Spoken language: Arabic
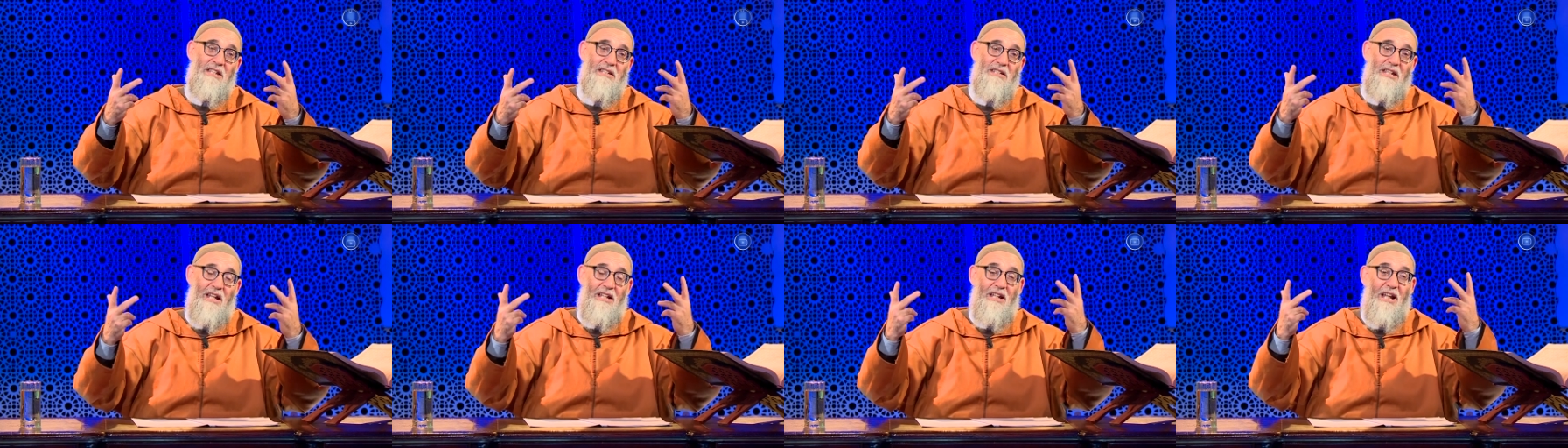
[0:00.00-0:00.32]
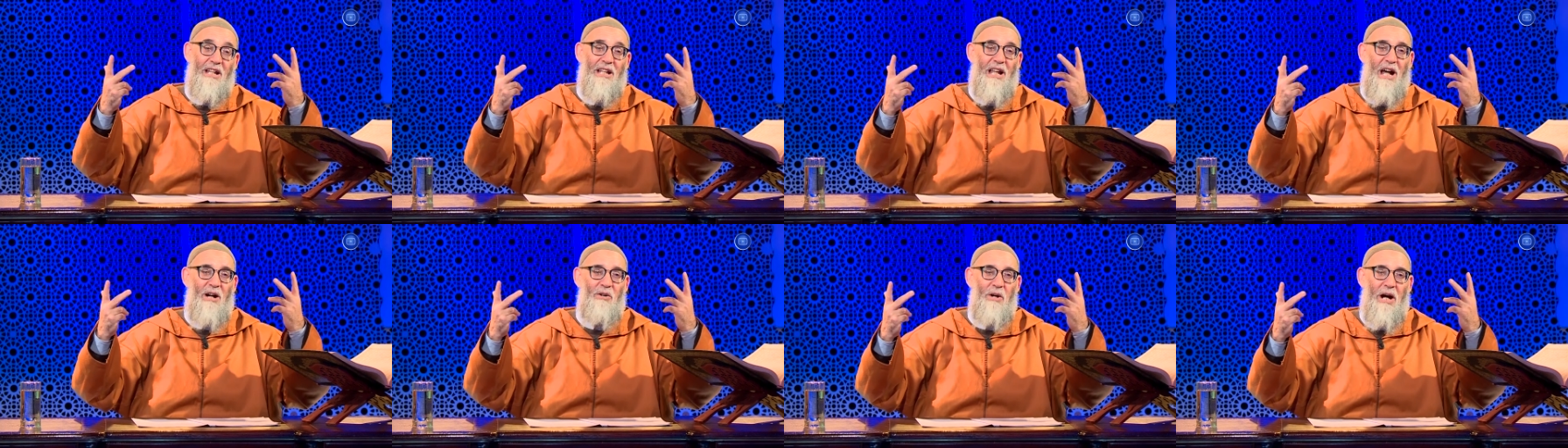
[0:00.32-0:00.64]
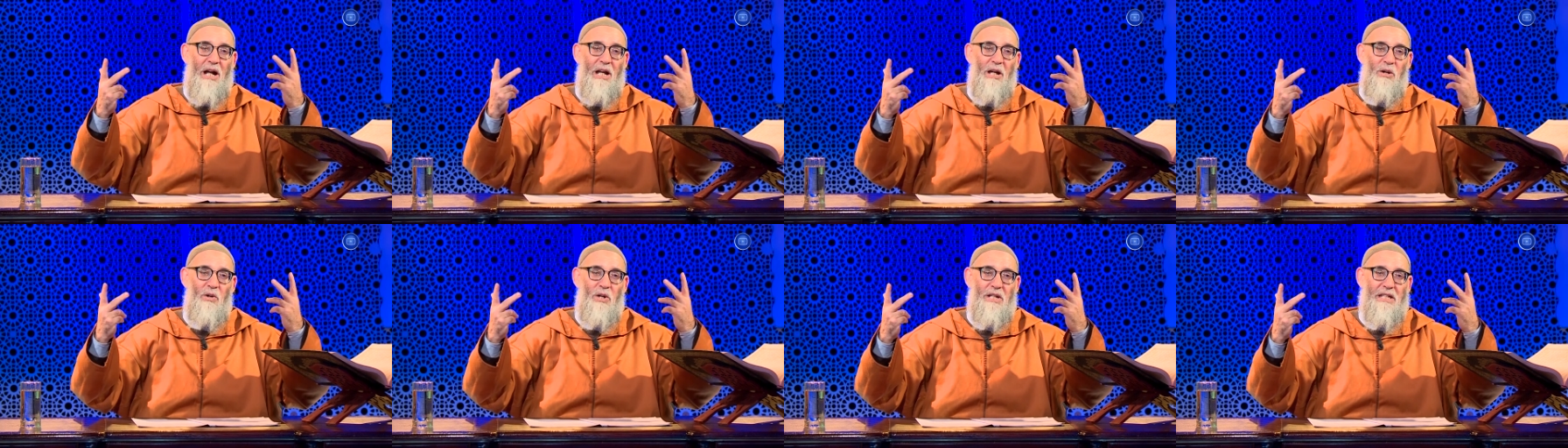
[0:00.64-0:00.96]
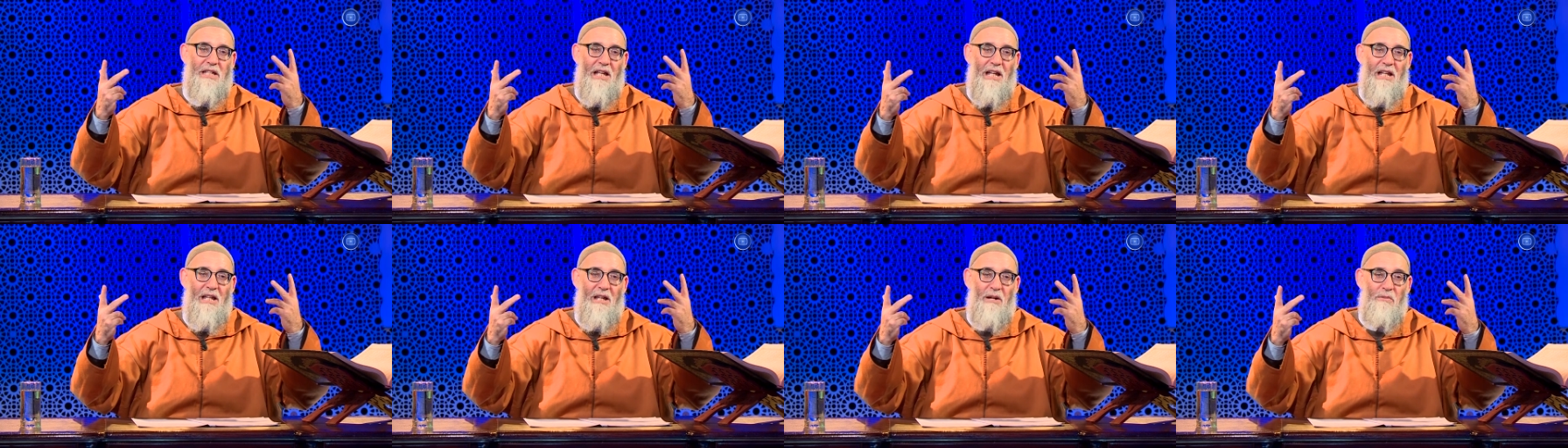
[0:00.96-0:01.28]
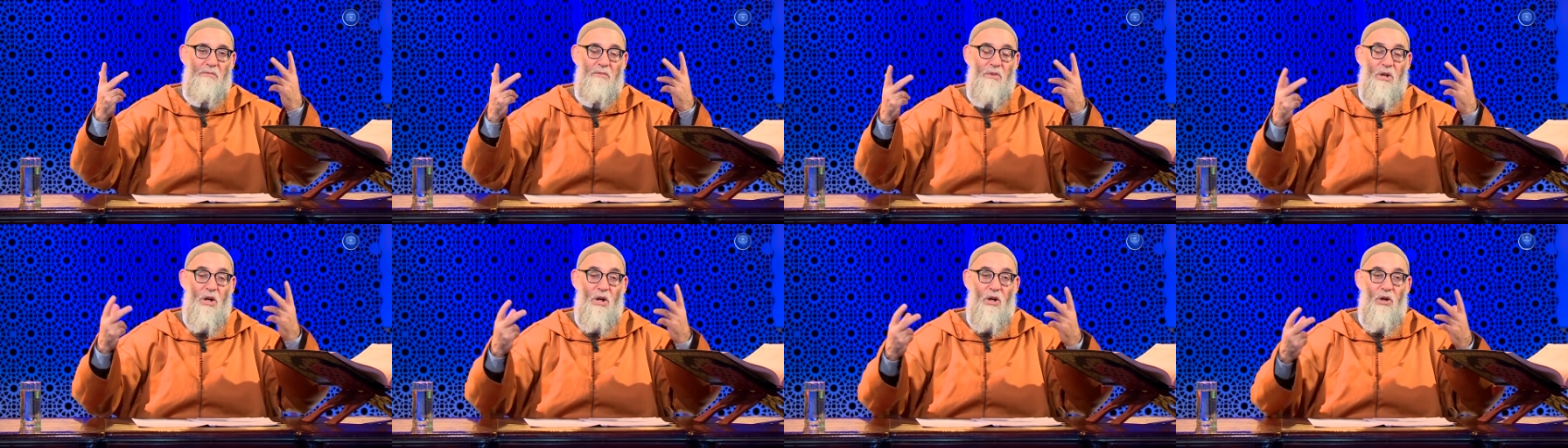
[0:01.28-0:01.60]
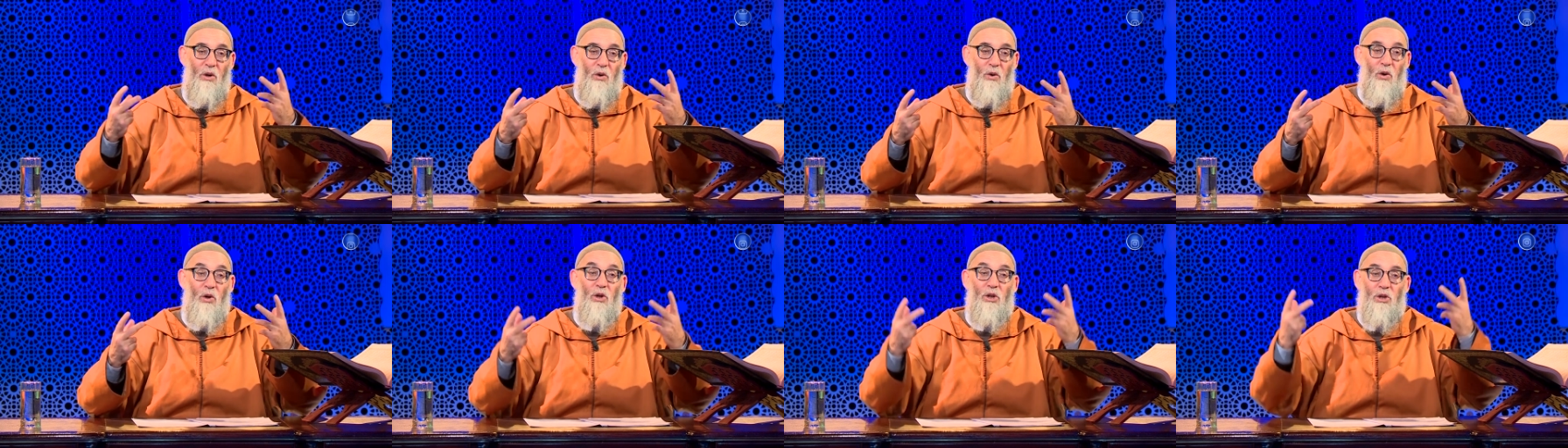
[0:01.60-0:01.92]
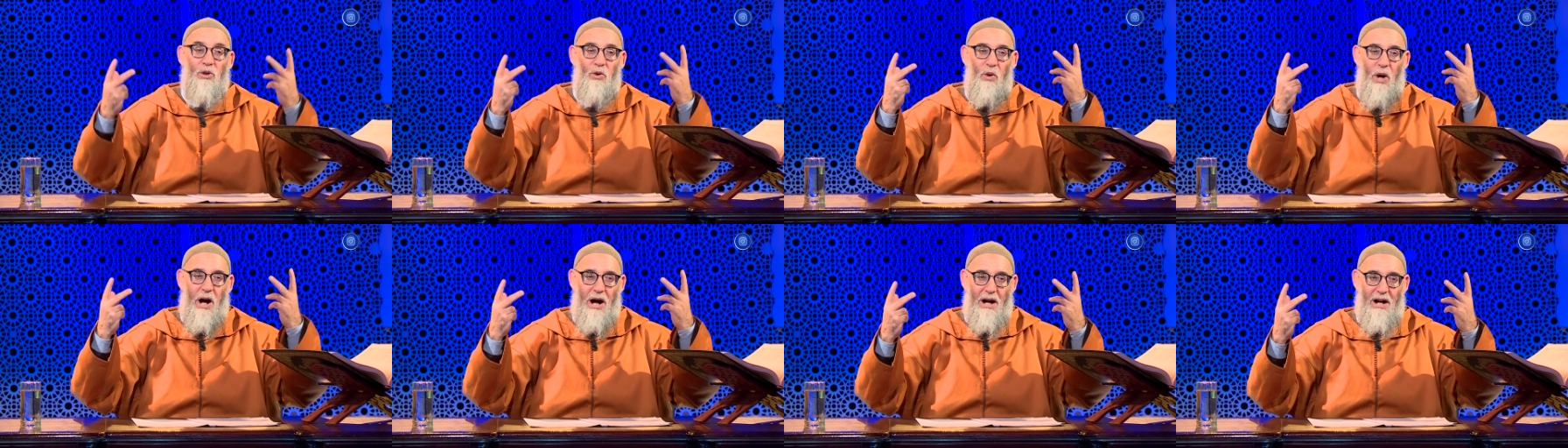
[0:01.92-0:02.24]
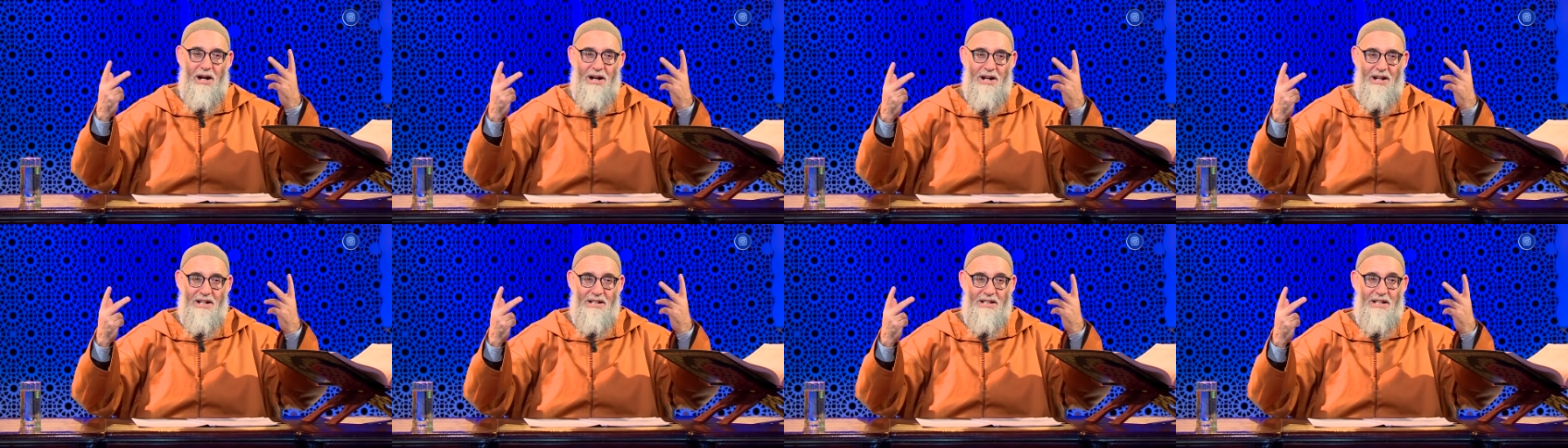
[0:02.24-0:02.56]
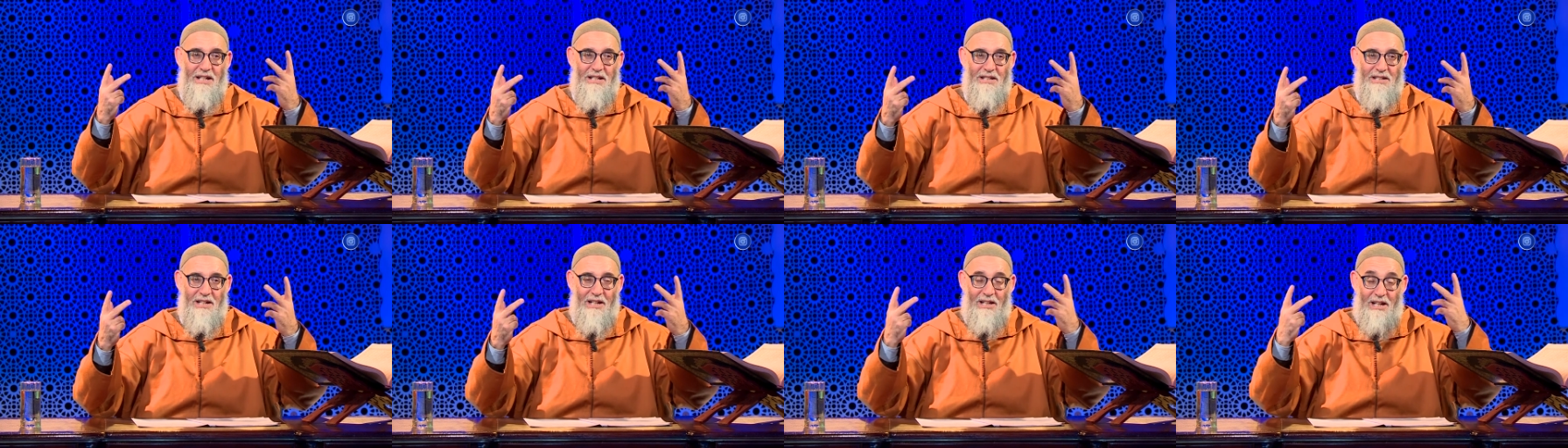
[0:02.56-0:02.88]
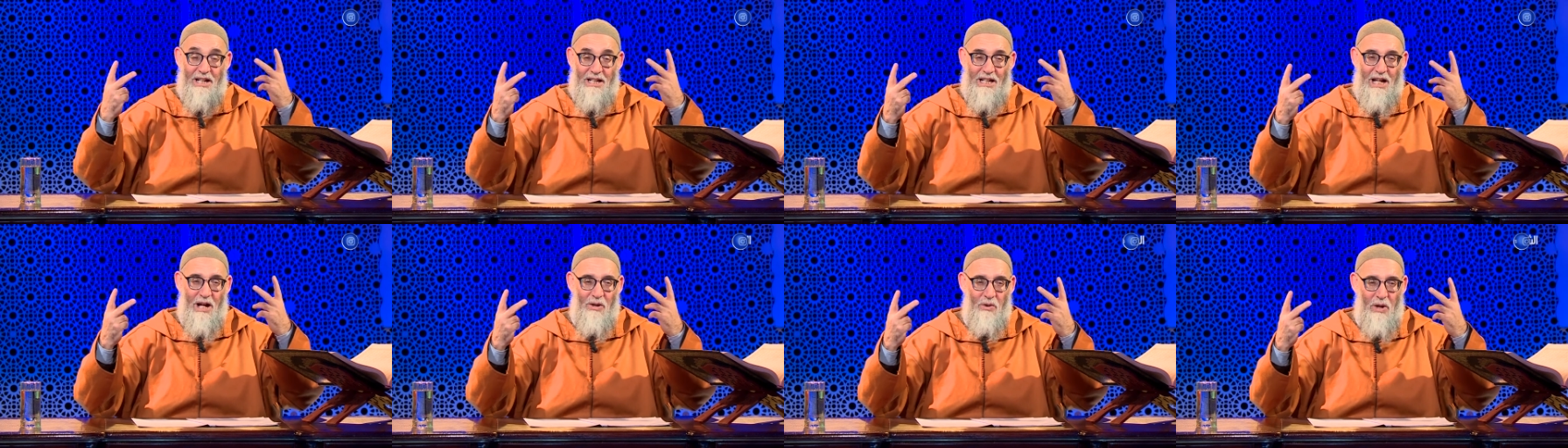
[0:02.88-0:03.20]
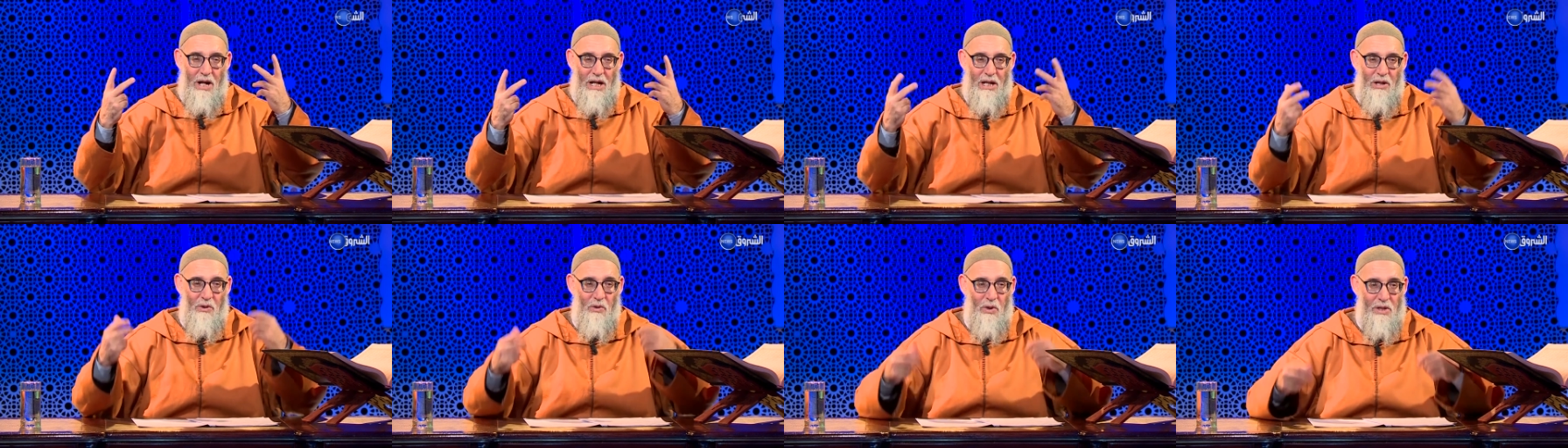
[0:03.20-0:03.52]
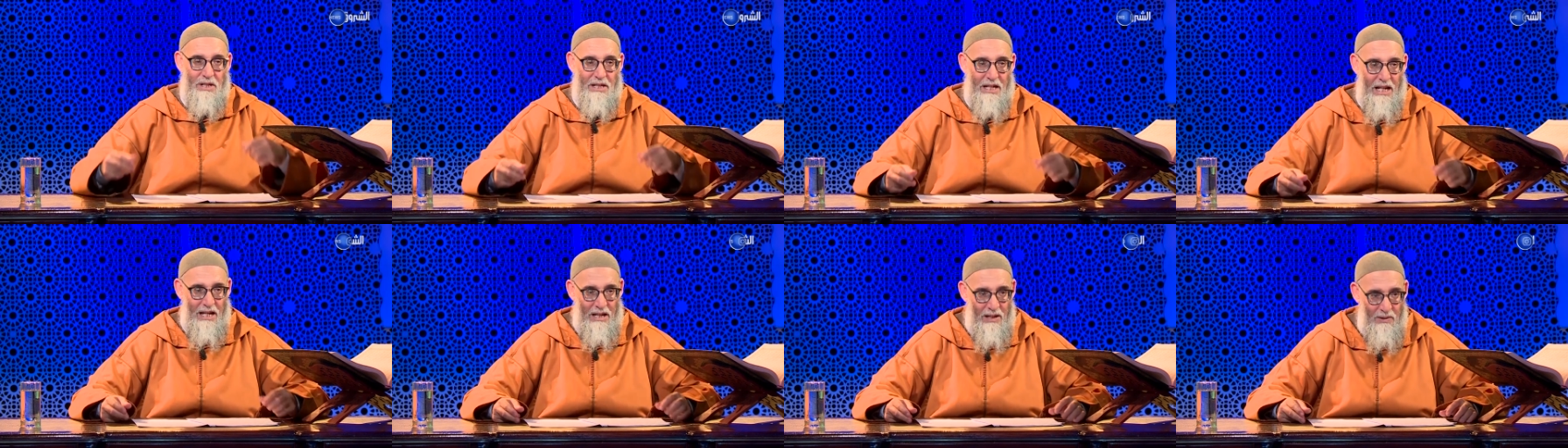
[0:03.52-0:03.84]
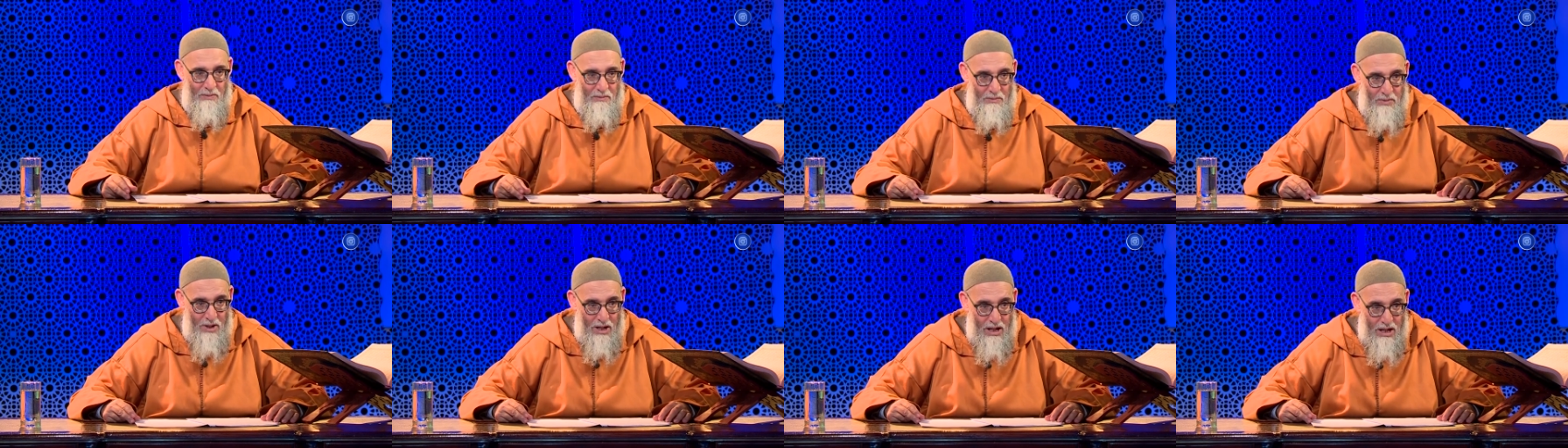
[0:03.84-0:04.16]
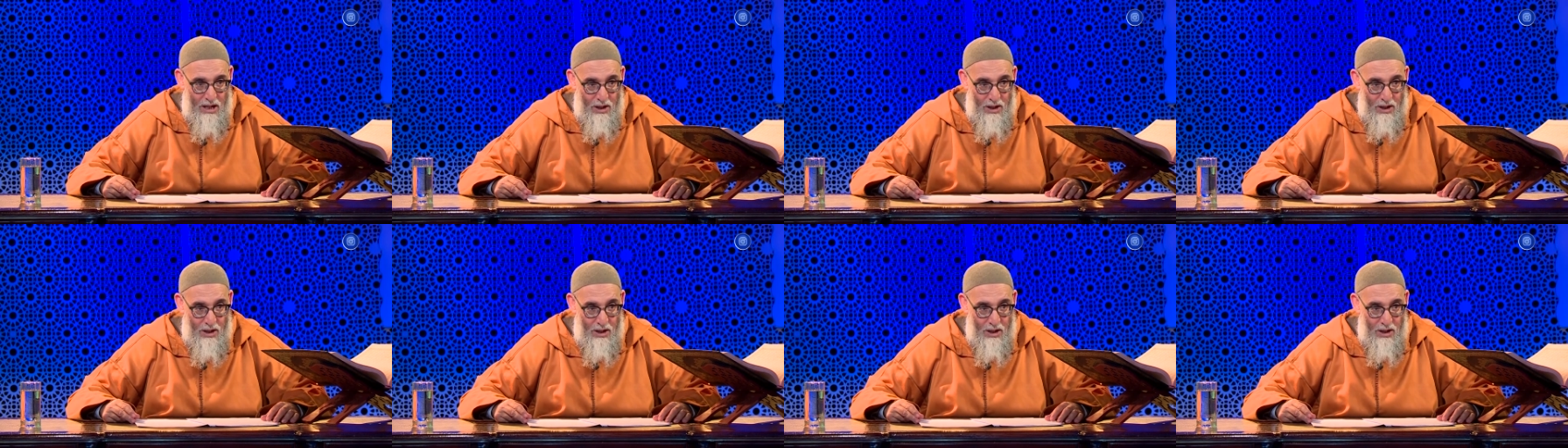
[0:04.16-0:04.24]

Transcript: صلى الله عليه وسلم قدوه صلى الله عليه وسلم